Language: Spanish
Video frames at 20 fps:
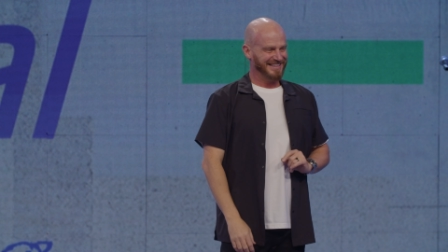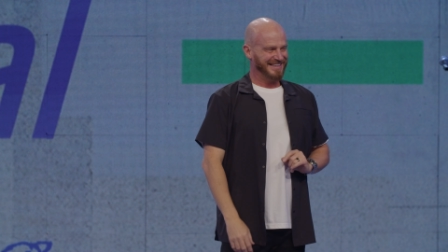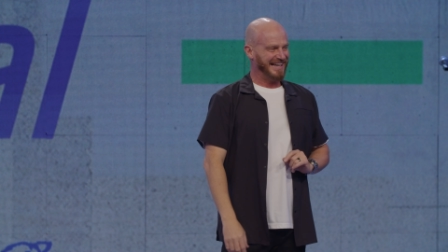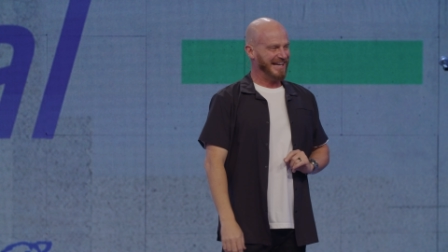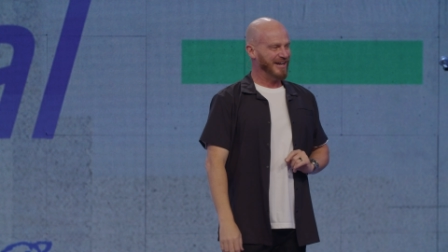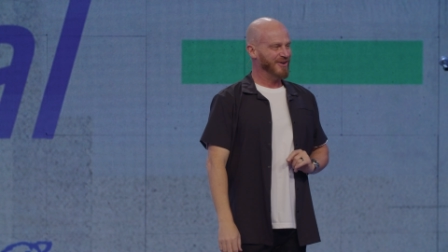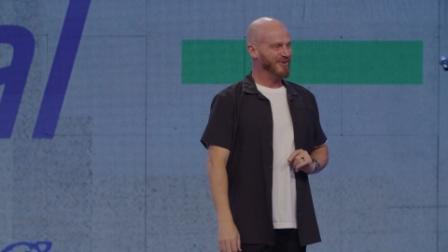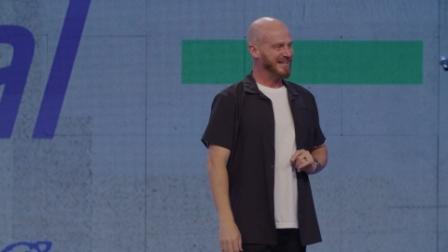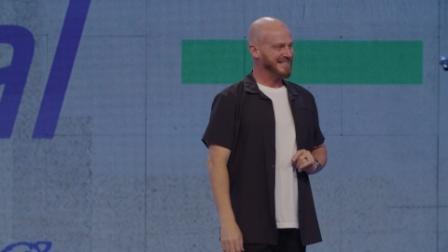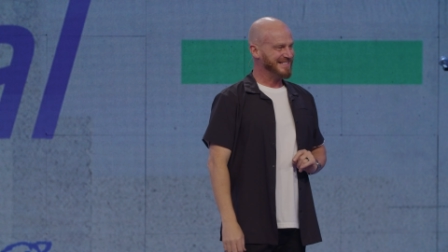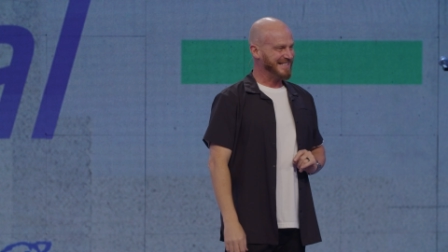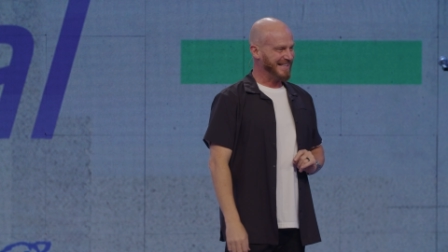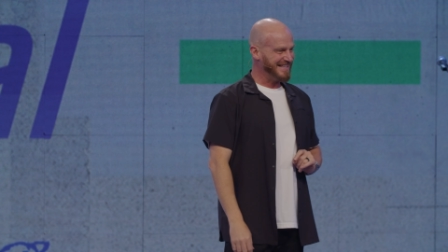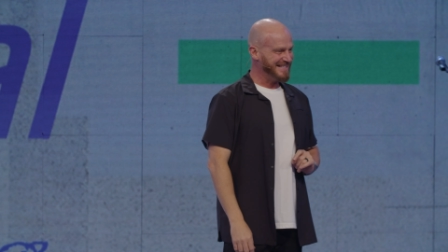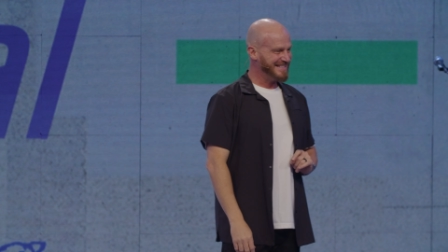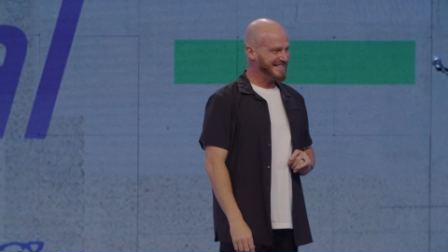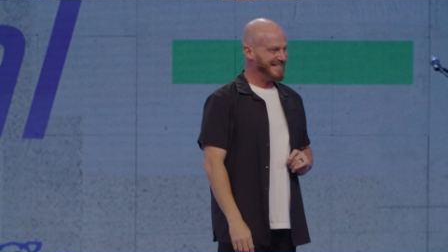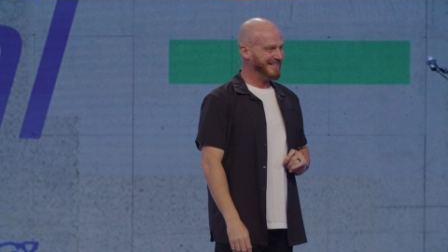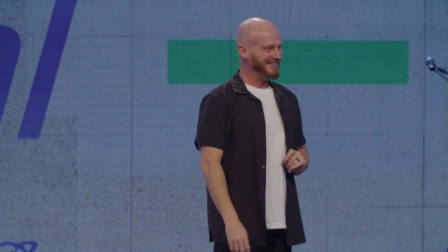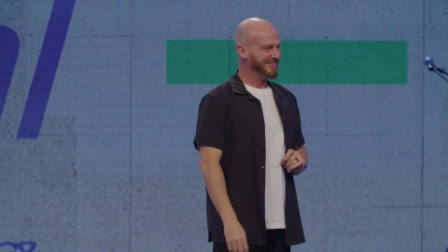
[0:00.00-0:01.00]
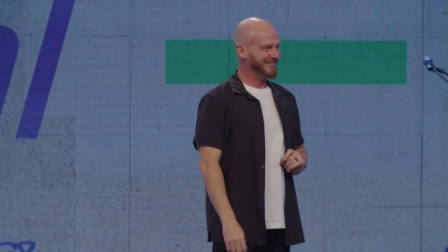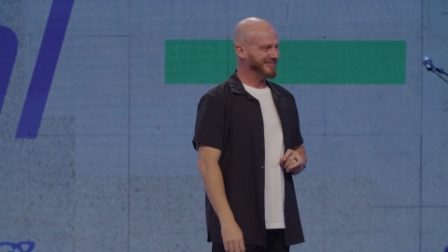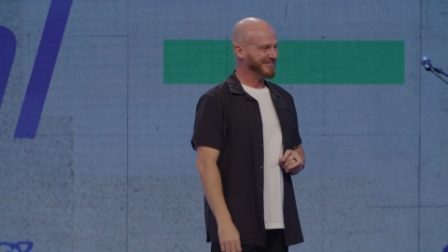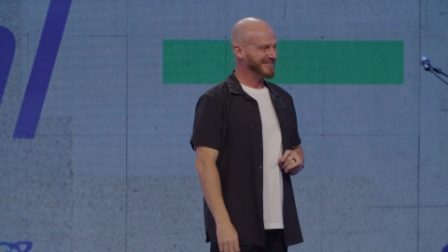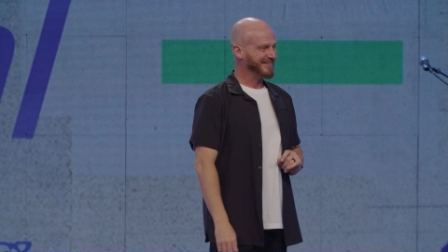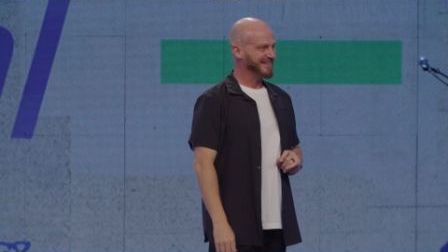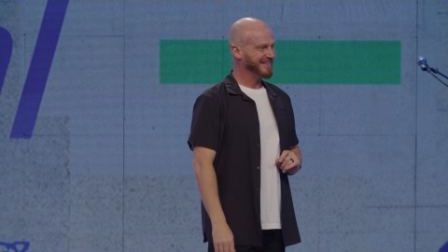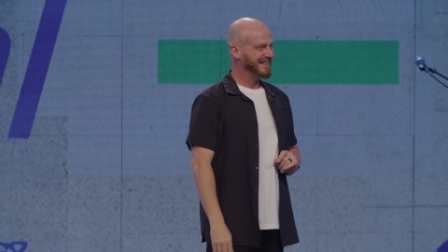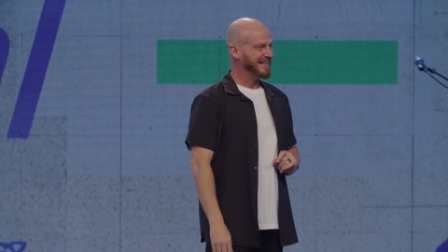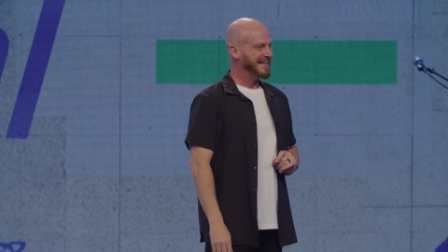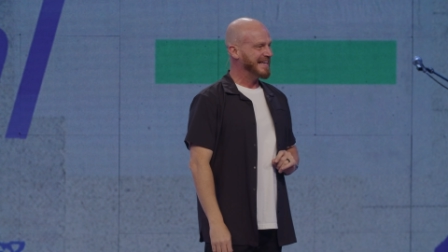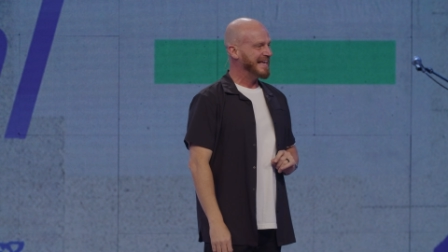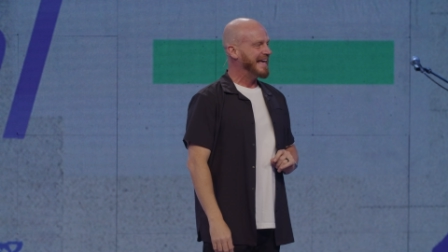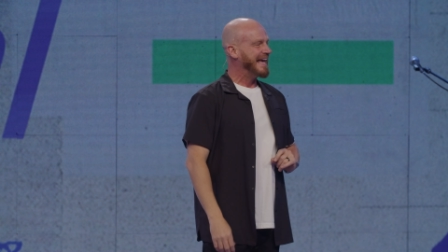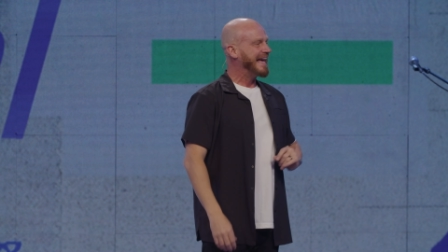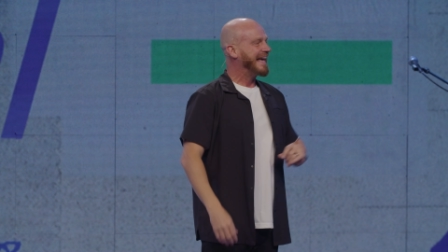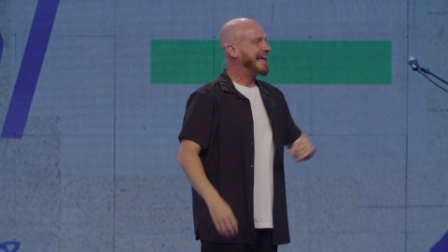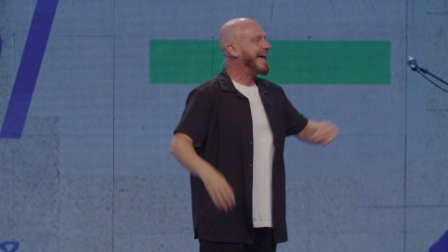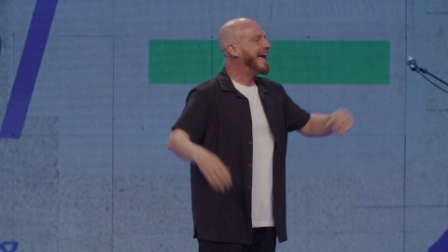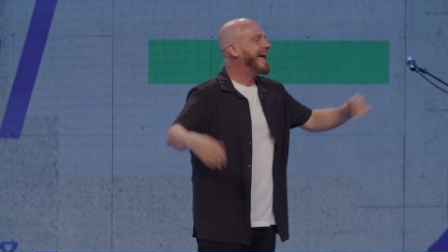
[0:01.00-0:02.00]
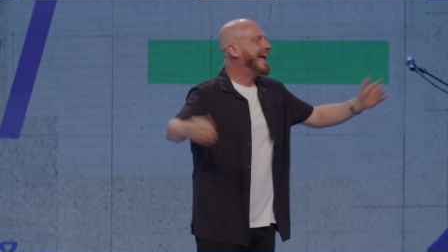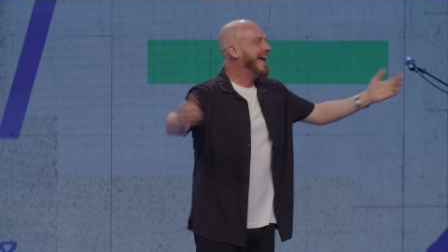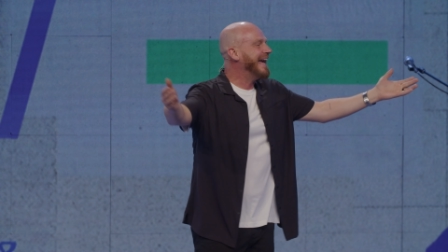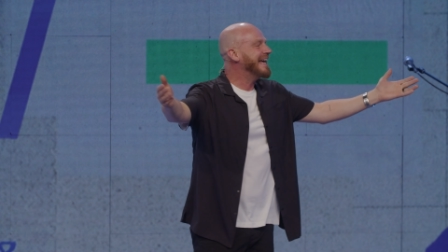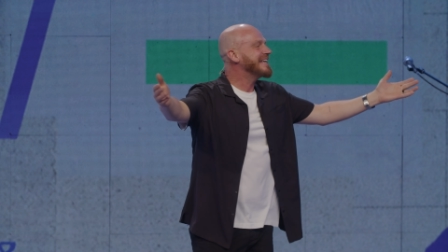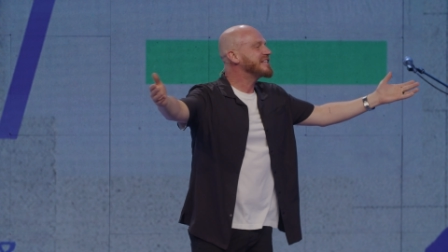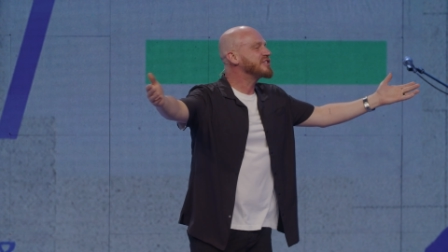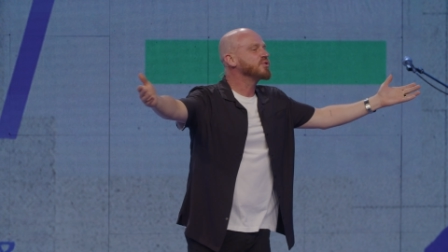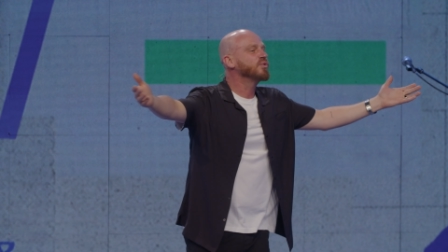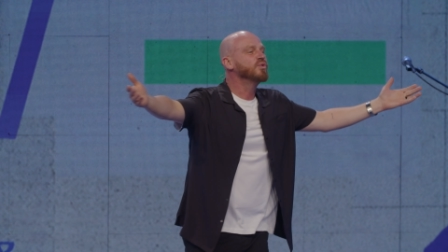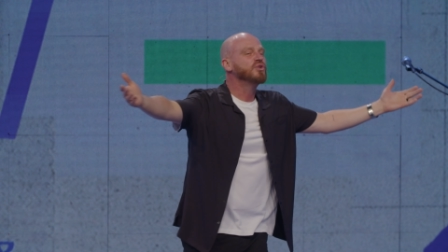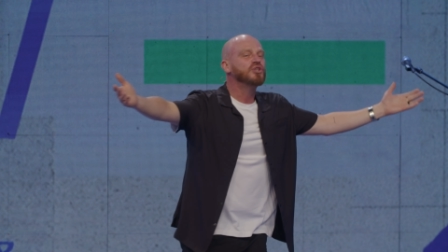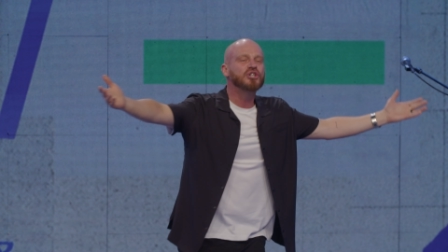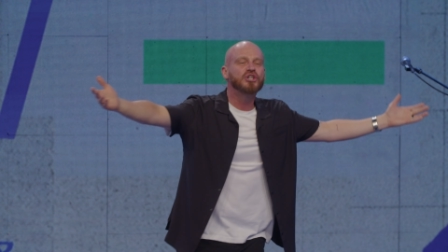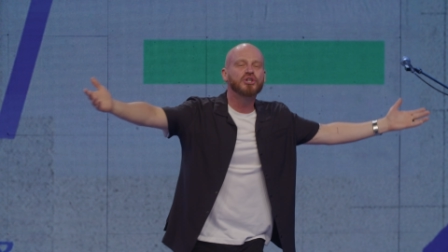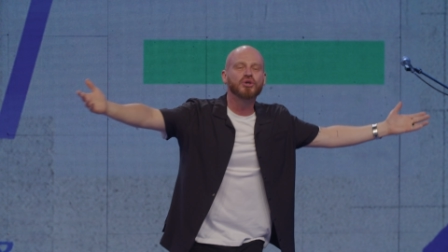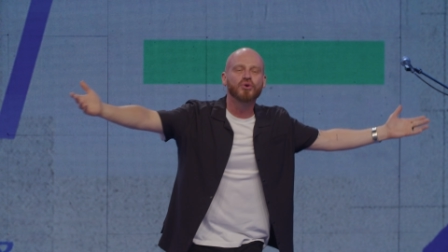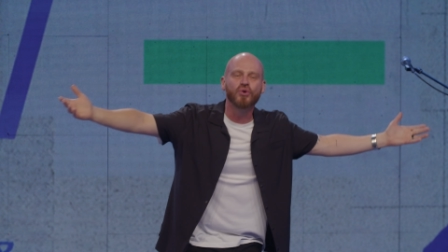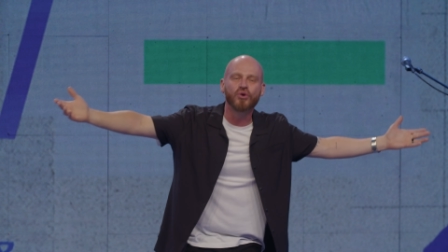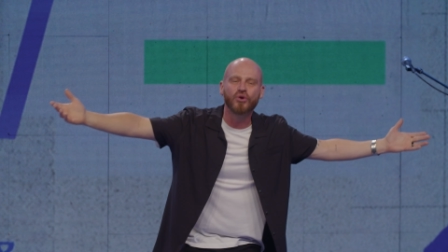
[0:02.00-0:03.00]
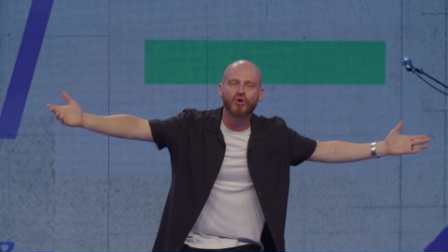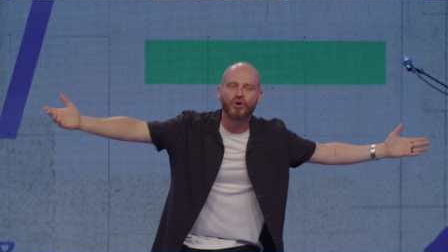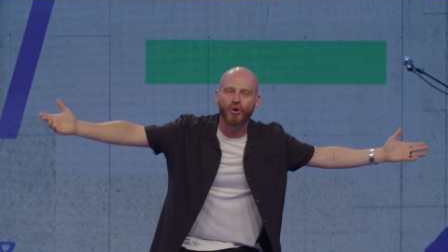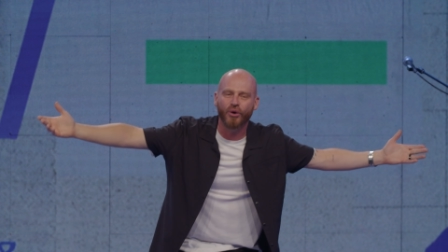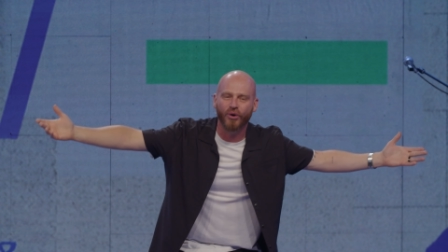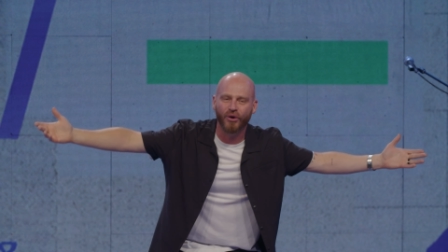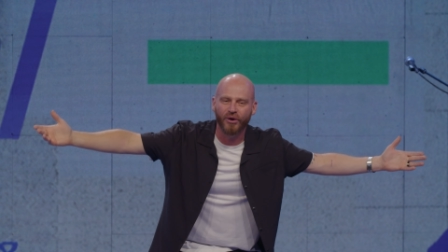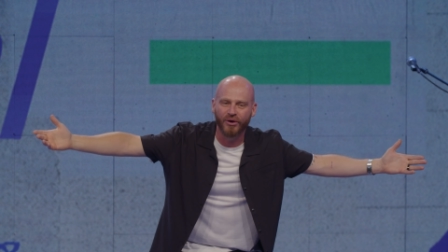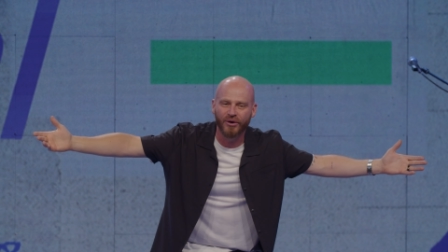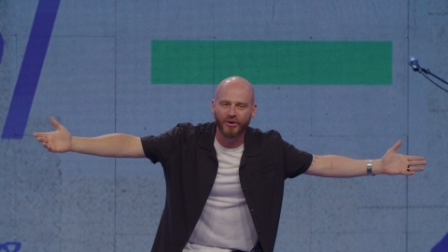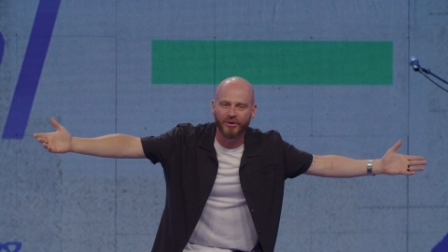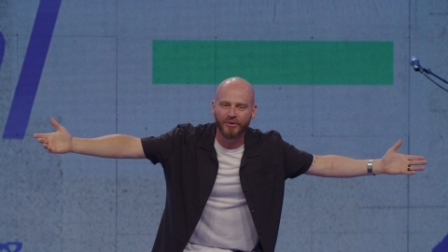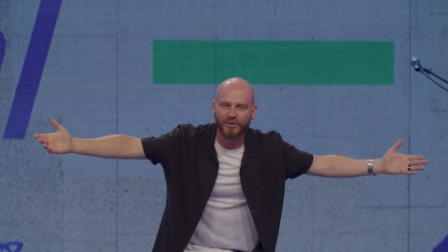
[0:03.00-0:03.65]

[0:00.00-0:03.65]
Es lo que está diciendo. ¿Qué es un yugo?